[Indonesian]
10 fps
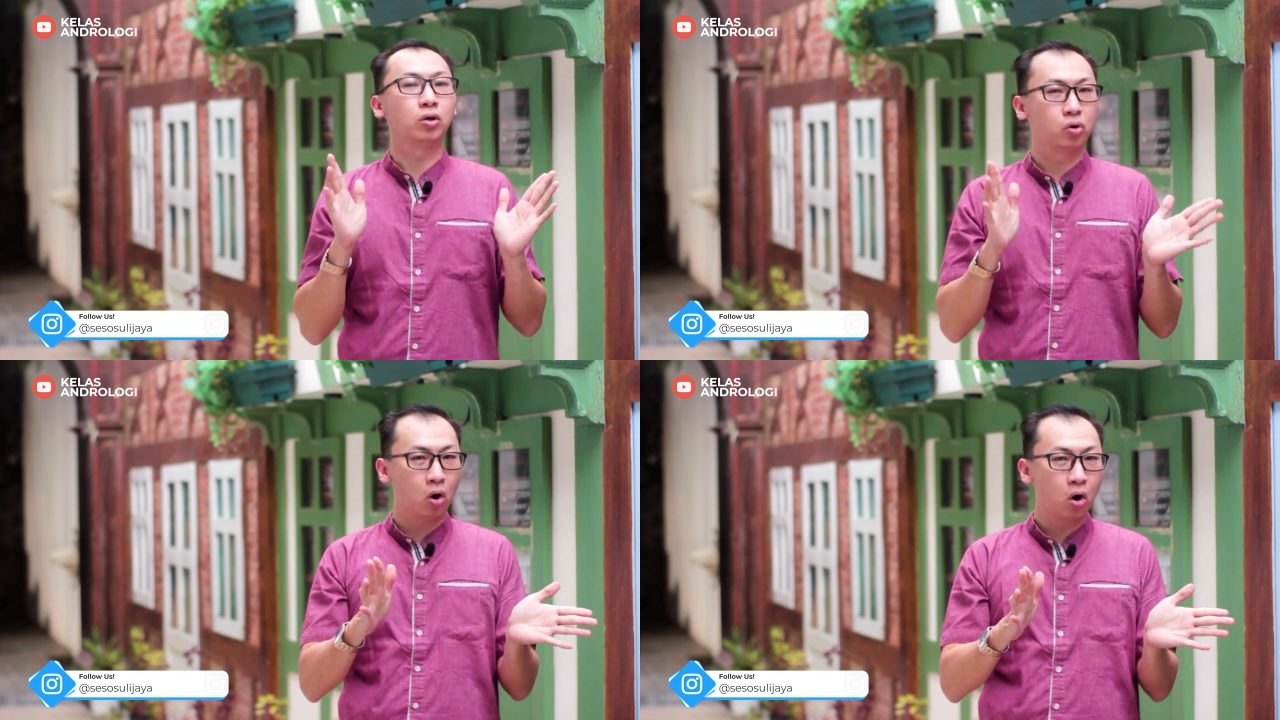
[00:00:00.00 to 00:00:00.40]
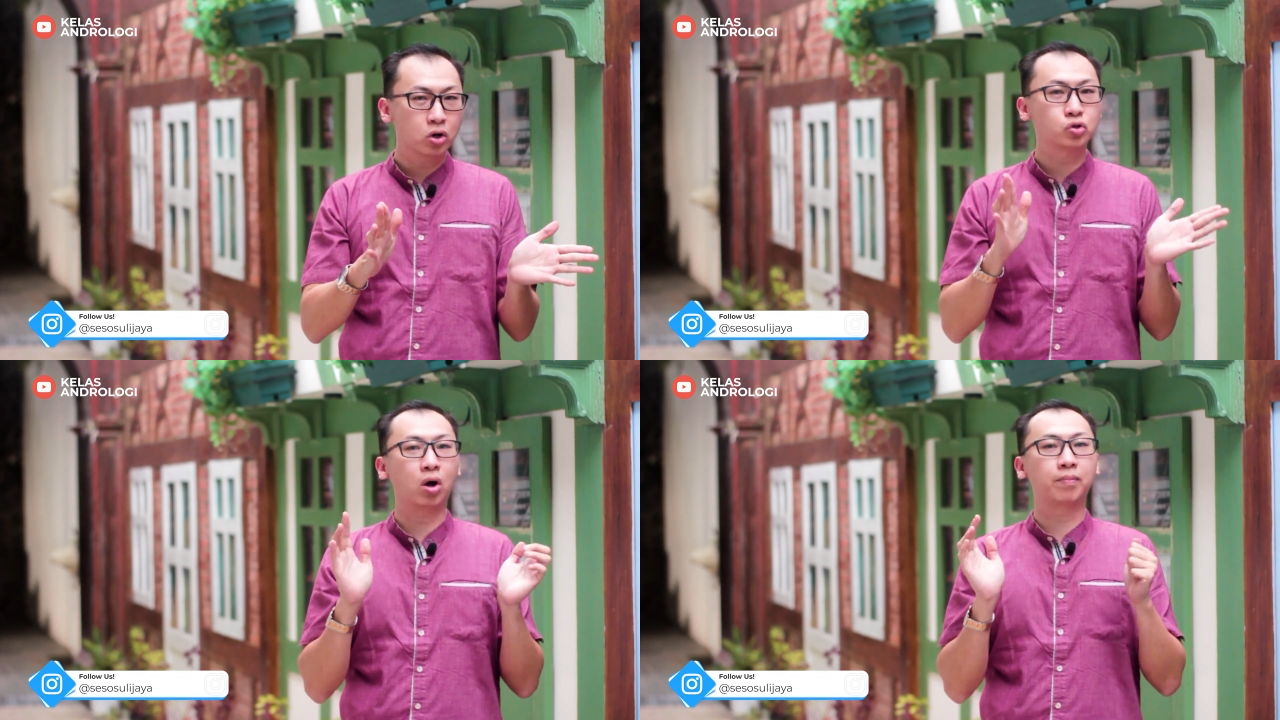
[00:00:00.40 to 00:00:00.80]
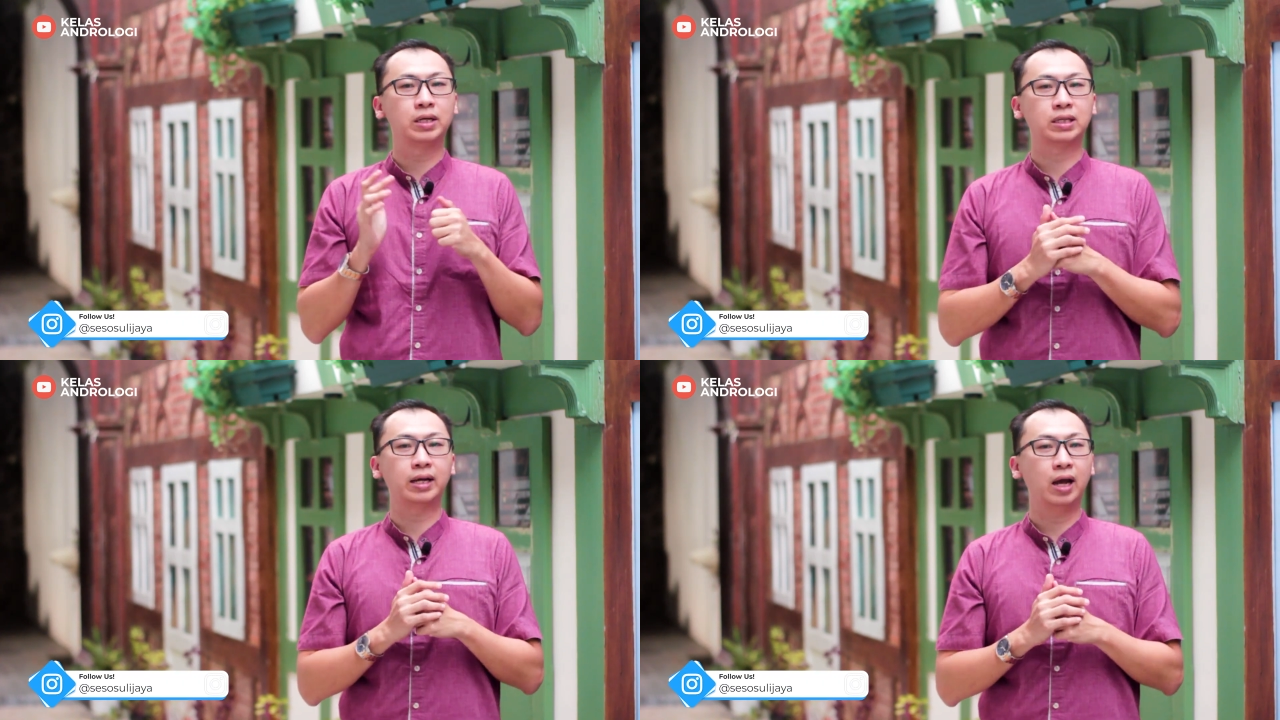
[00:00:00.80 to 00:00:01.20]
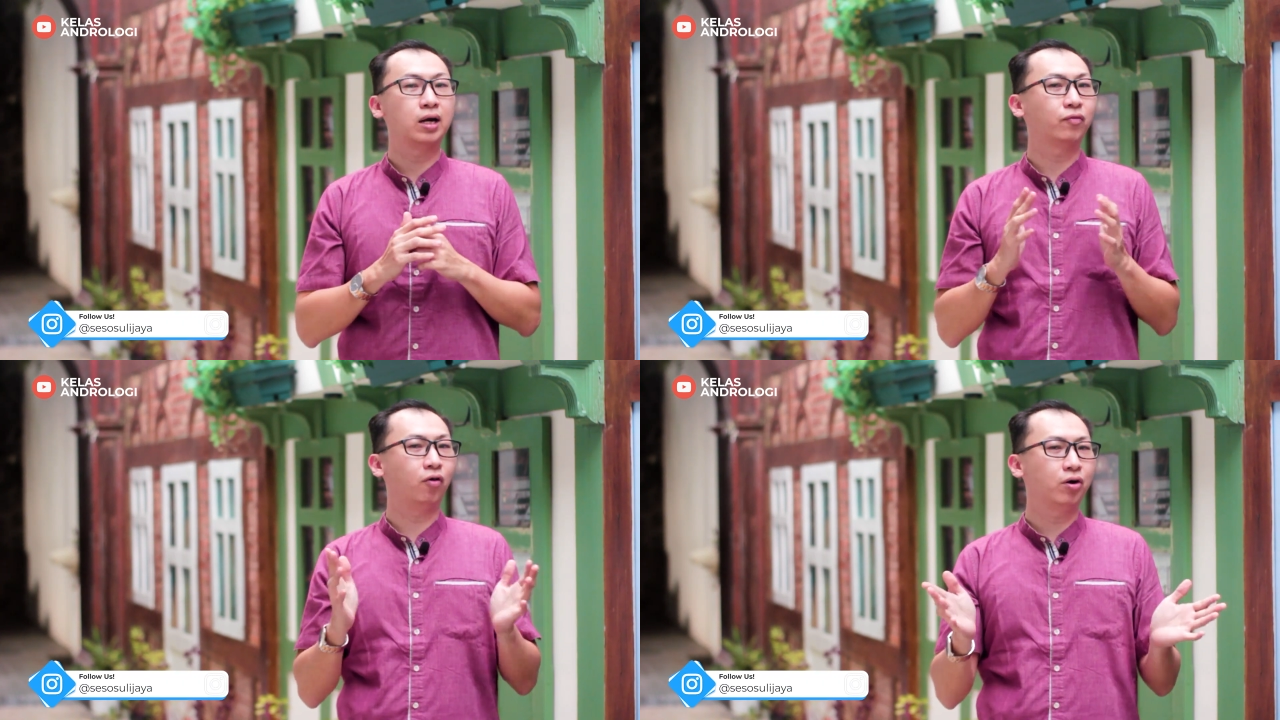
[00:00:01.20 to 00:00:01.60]
Dok, suami saya
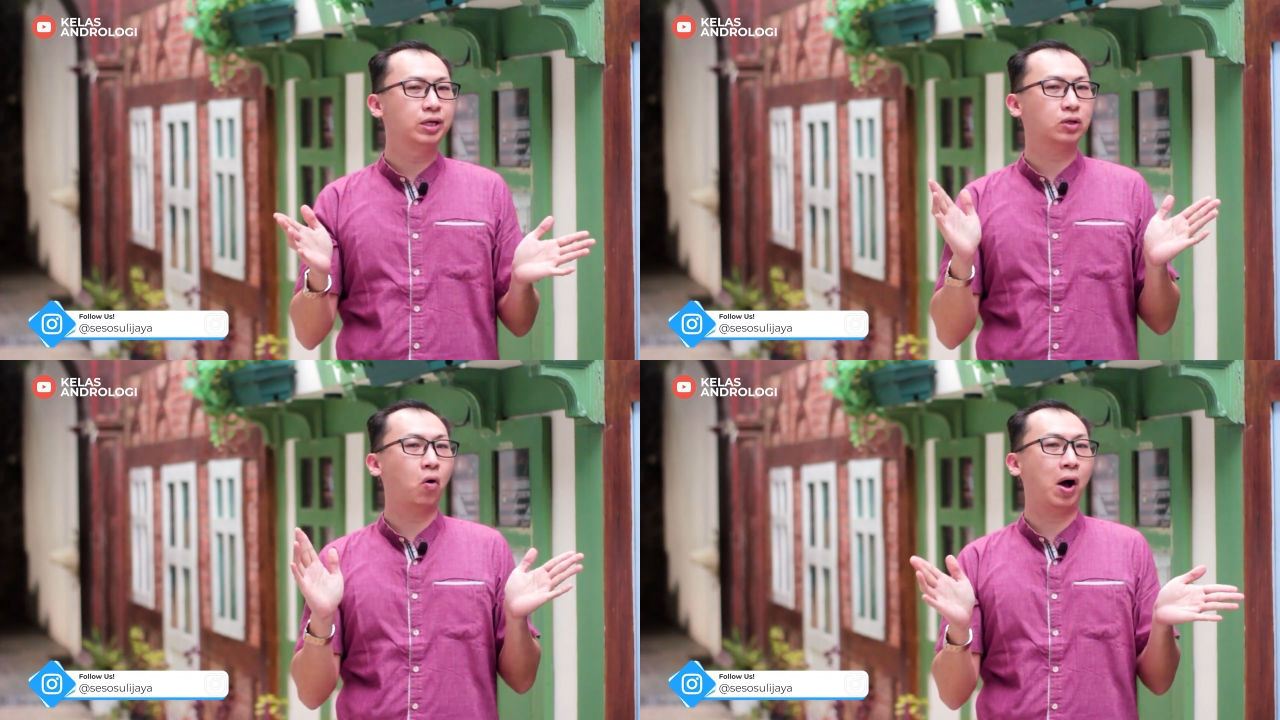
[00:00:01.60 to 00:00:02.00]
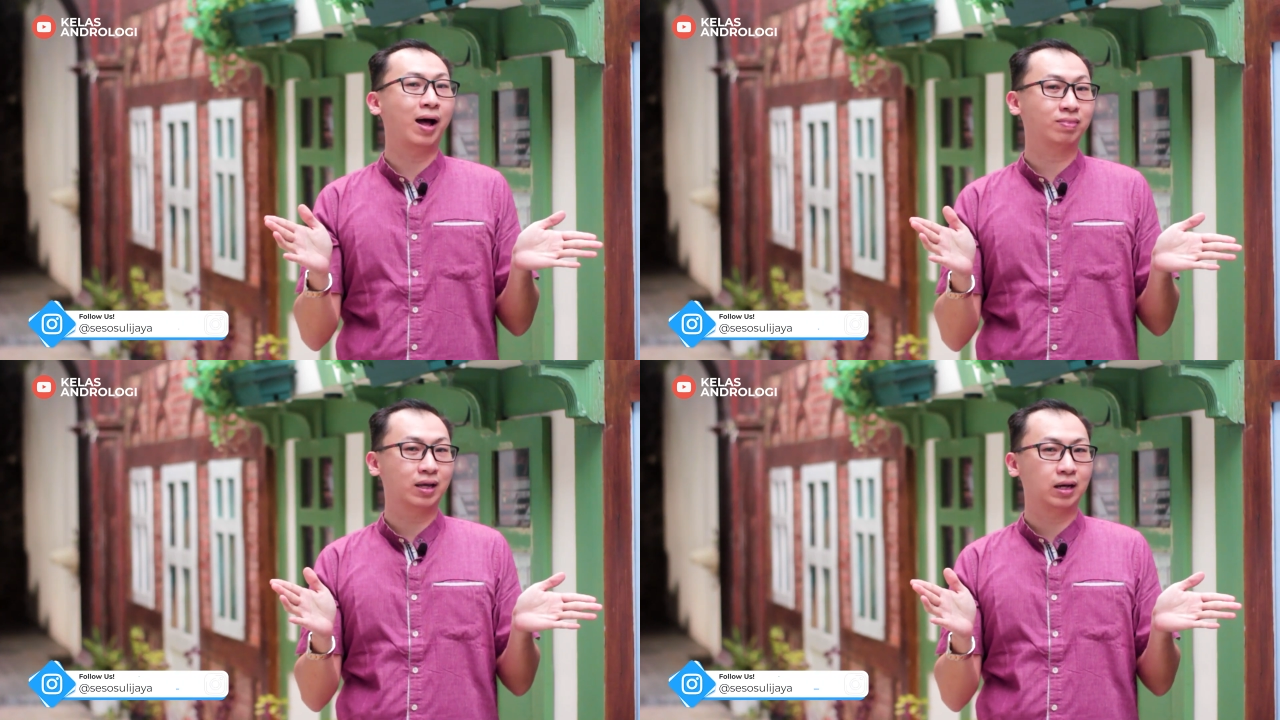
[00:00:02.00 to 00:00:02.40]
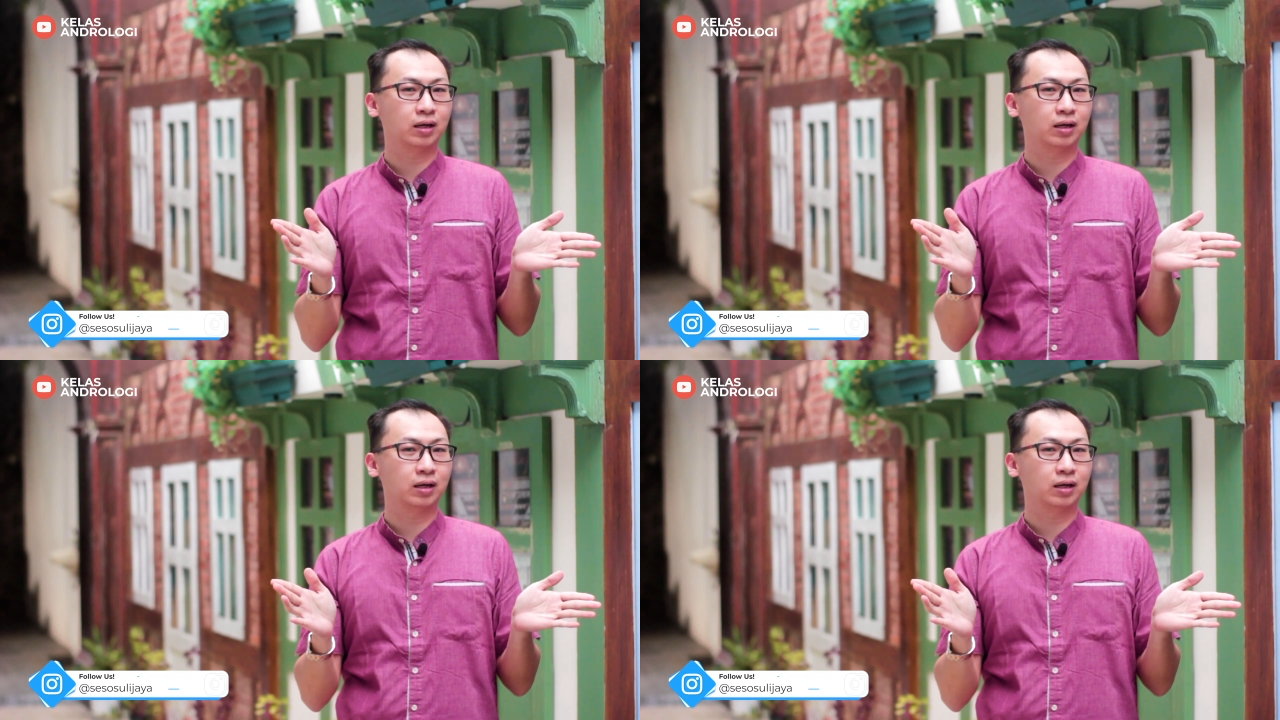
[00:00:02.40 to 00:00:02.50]
difonis OAT.